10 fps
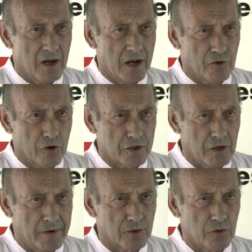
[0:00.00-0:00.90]
a Dolores
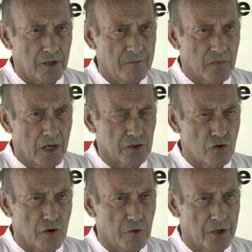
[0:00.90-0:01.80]
Ibarruri, ha
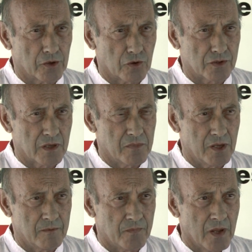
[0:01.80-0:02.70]
tenido como directores
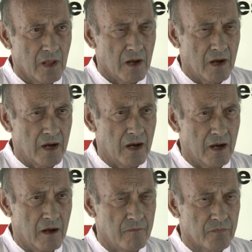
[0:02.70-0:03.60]
también
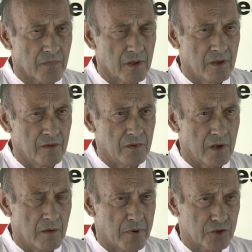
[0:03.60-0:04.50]
a, eh,
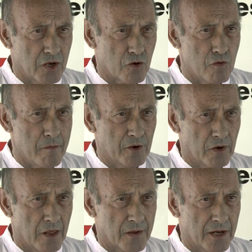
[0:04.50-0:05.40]
personas como
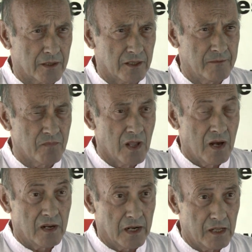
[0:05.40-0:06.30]
Manuel Azcárate,
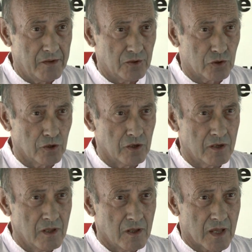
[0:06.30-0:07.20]
Lali Vintró,
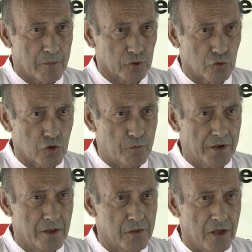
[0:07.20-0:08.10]
que aportó su
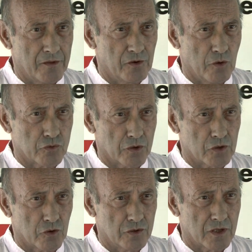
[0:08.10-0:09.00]
experiencia de Nuevos
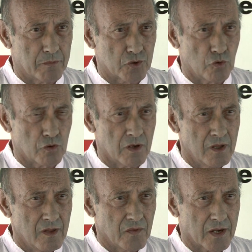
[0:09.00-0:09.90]
Horizons, del PSUC
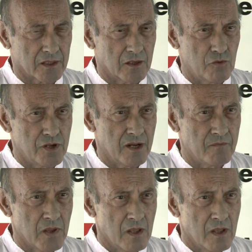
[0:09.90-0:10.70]
de Cataluña,